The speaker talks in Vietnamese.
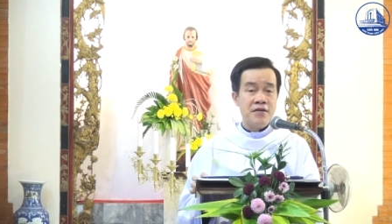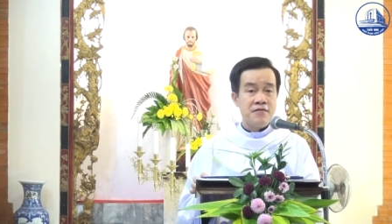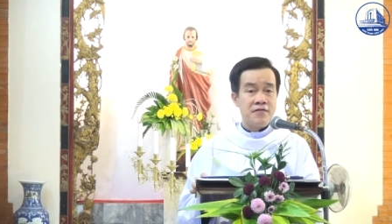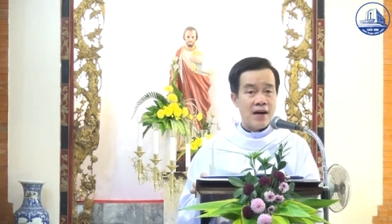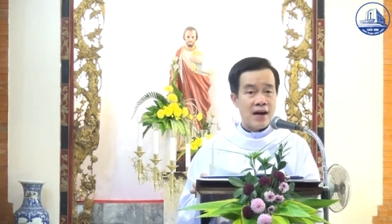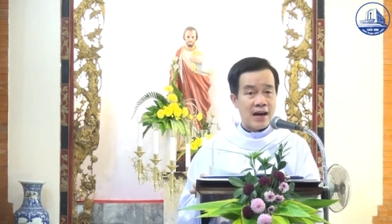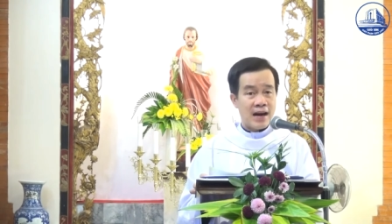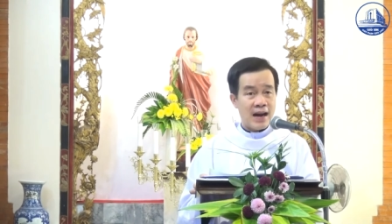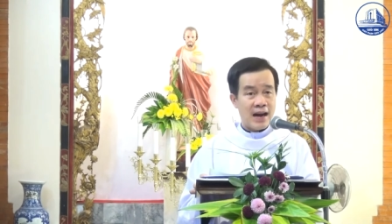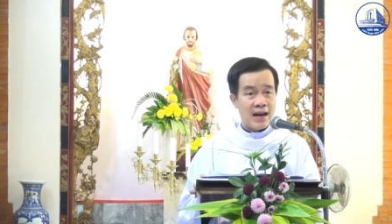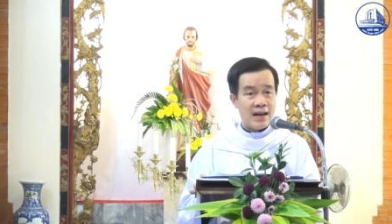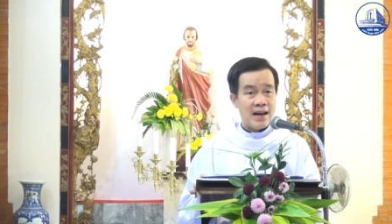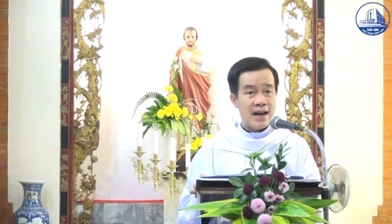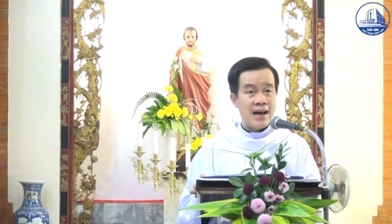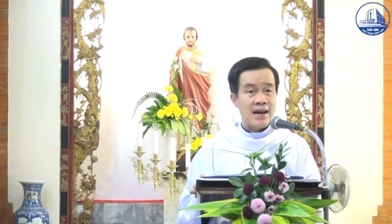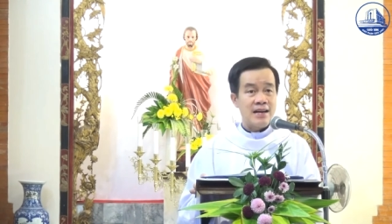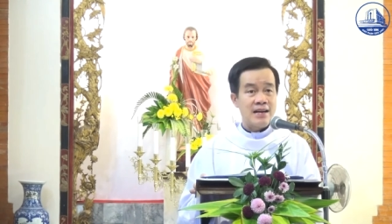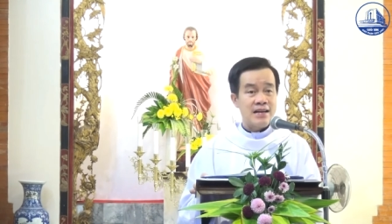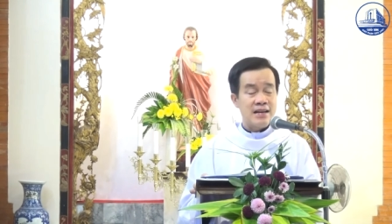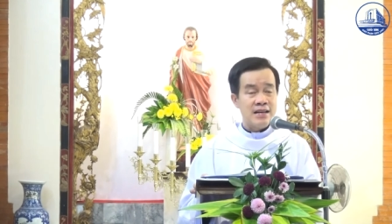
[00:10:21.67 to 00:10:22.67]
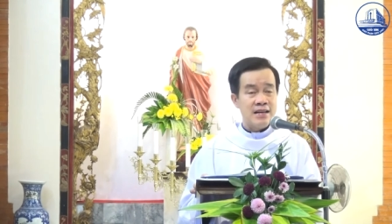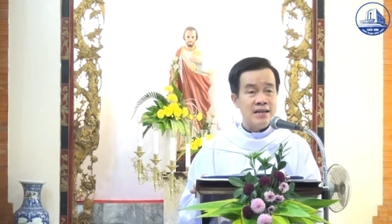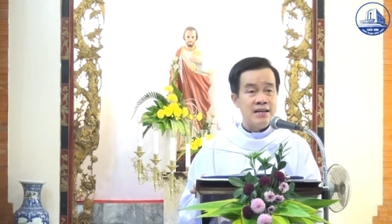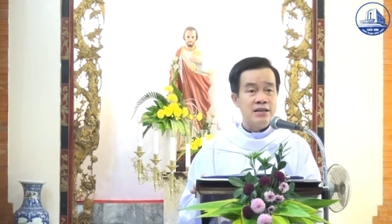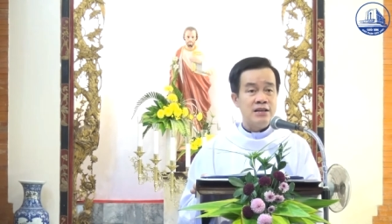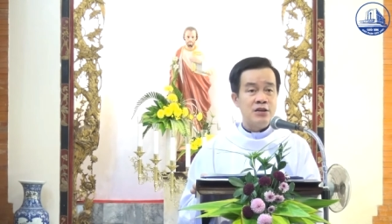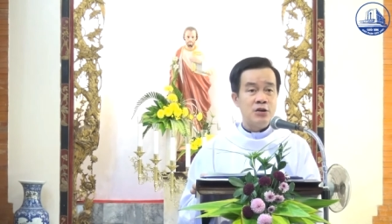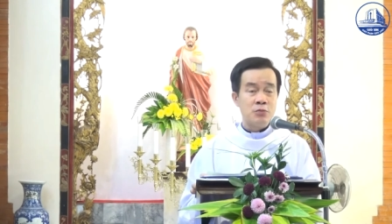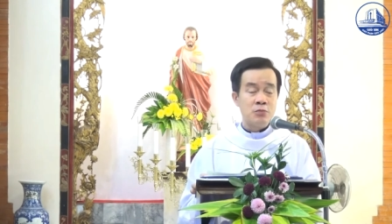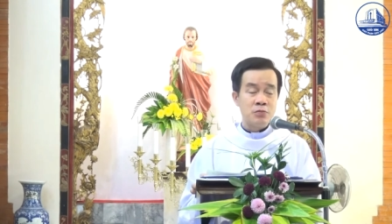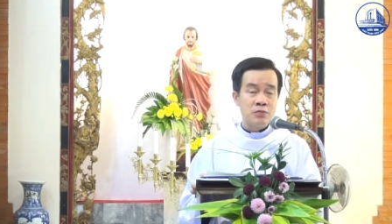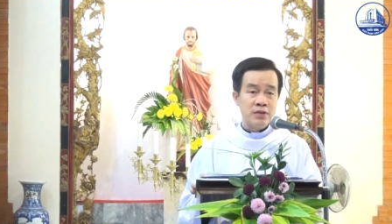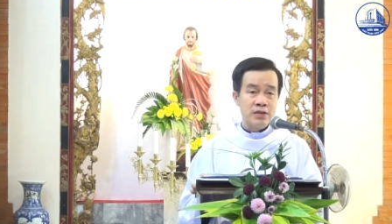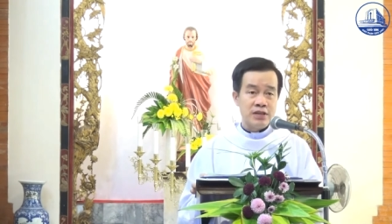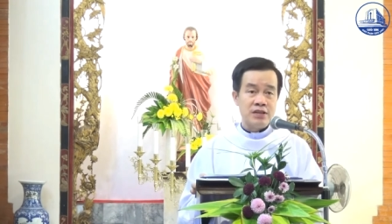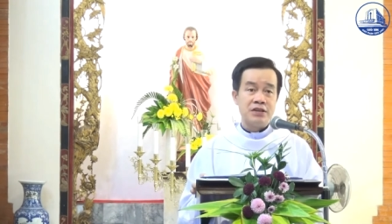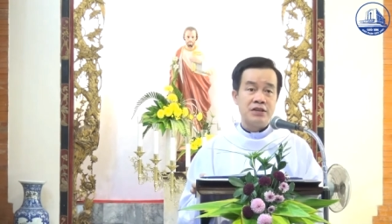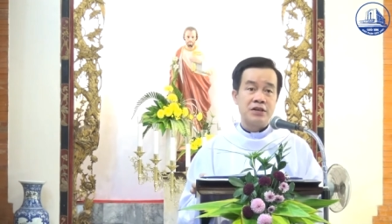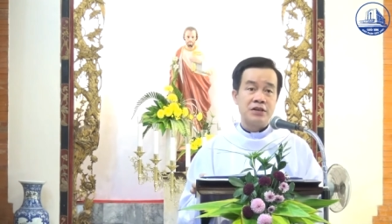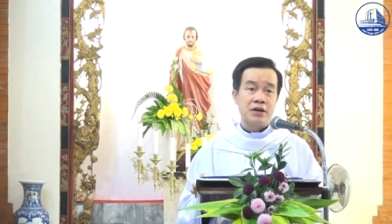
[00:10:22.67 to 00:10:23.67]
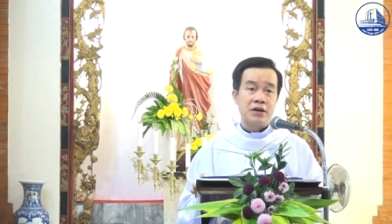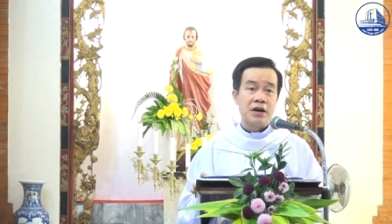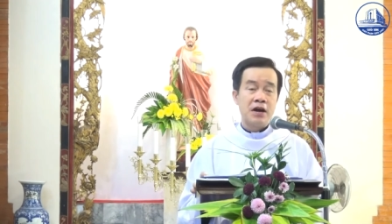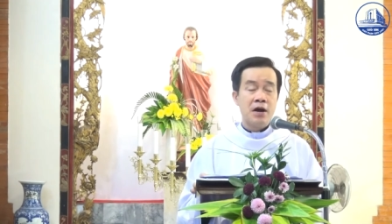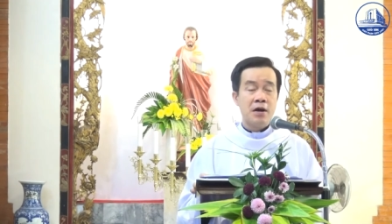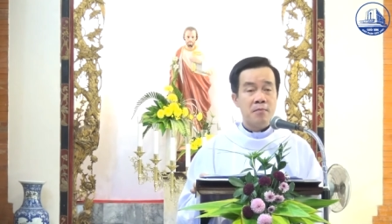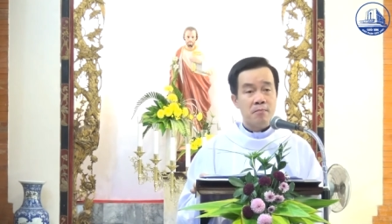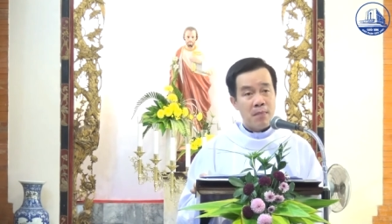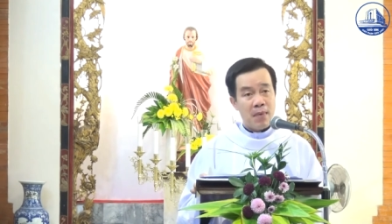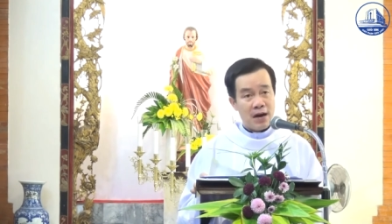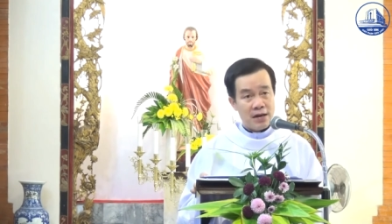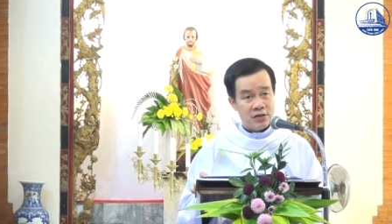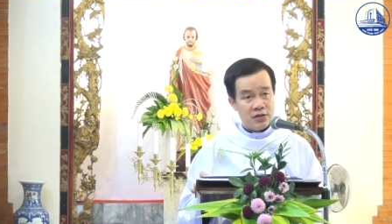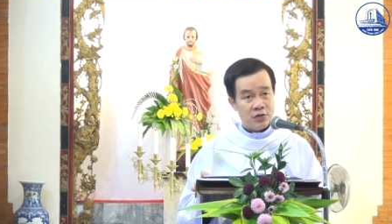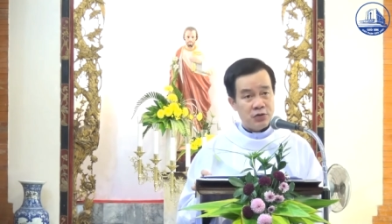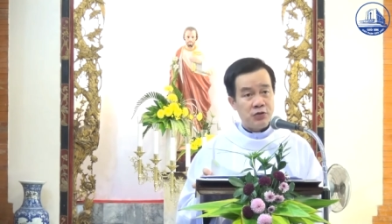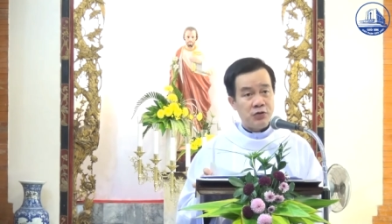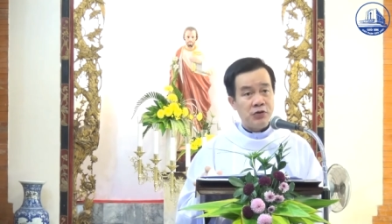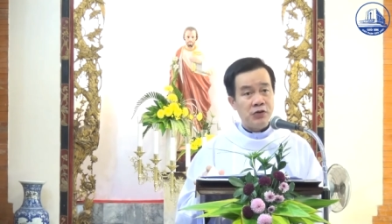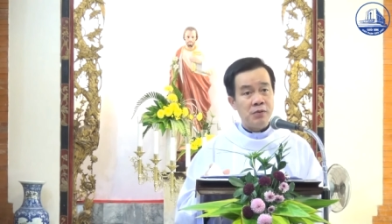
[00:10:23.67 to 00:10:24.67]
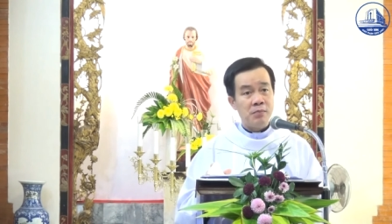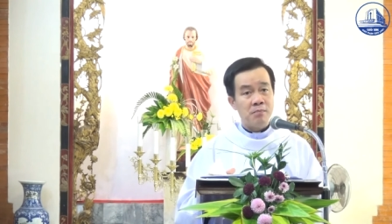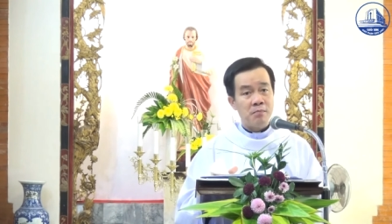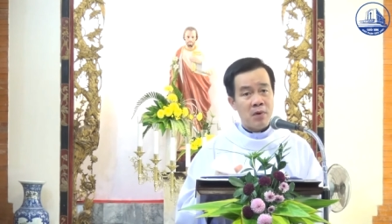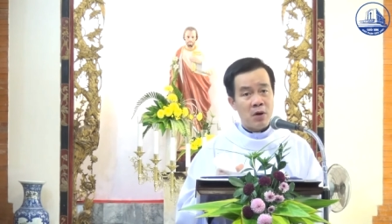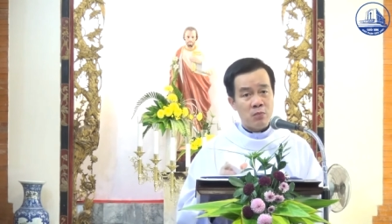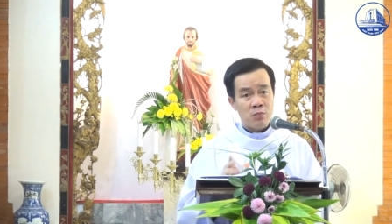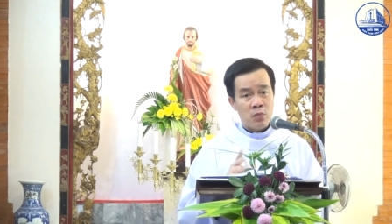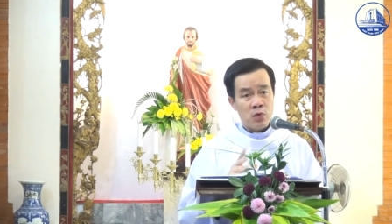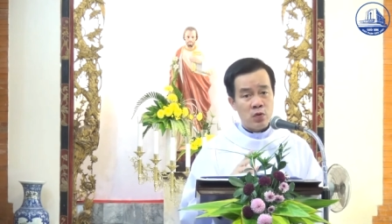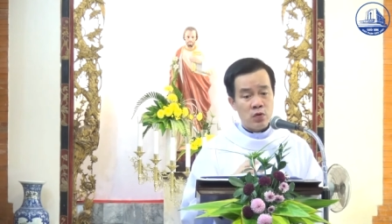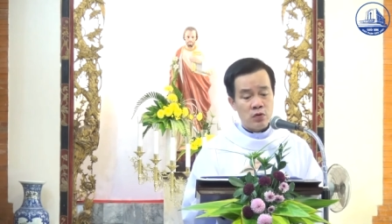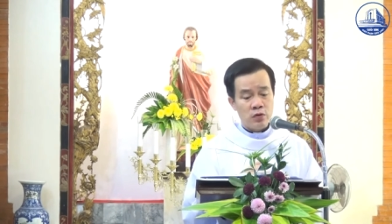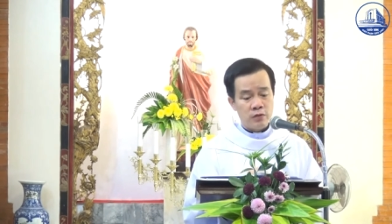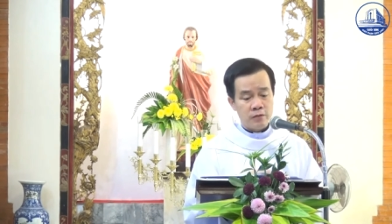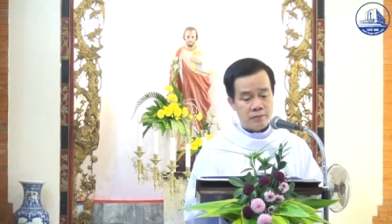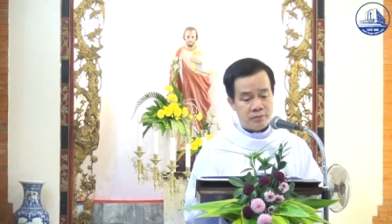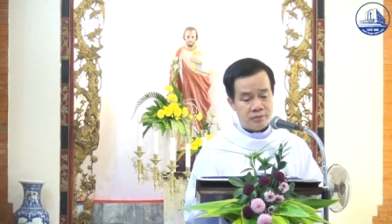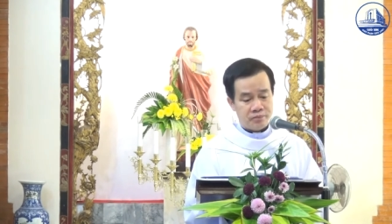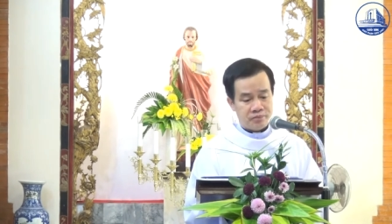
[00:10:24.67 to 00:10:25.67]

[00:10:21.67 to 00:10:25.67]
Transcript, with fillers: và ngài đã đi đúng đường mà chúa mong muốn